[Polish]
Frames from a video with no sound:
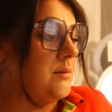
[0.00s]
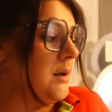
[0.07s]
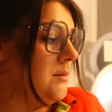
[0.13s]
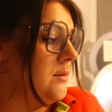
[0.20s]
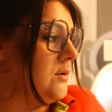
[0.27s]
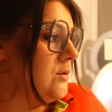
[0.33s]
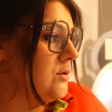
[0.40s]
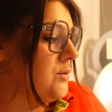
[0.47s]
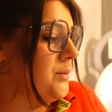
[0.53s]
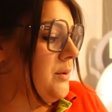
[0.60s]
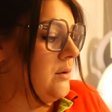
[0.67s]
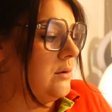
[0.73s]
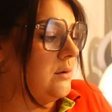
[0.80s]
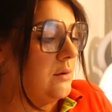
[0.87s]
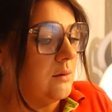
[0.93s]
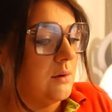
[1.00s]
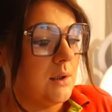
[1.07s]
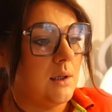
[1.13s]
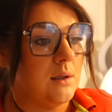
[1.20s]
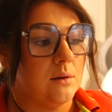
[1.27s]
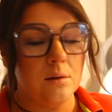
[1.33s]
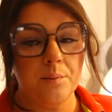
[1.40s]
mamy już piątą
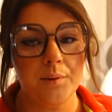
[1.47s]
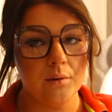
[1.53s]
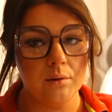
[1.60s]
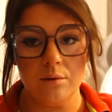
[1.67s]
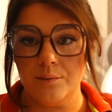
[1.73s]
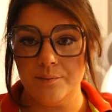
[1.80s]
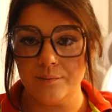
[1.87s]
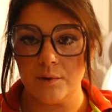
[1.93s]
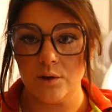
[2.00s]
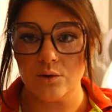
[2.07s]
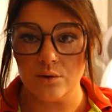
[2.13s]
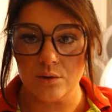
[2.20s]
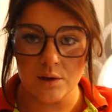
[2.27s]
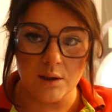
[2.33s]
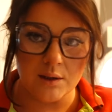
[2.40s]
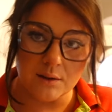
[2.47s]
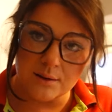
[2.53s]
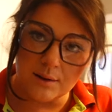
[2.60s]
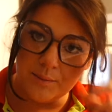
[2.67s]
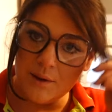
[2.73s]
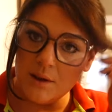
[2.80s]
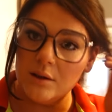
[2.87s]
ran, e, piątą, szósta
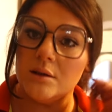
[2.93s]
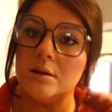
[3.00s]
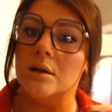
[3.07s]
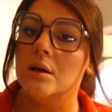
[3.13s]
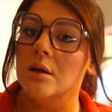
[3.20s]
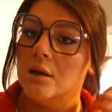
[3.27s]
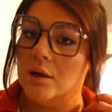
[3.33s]
za pięć.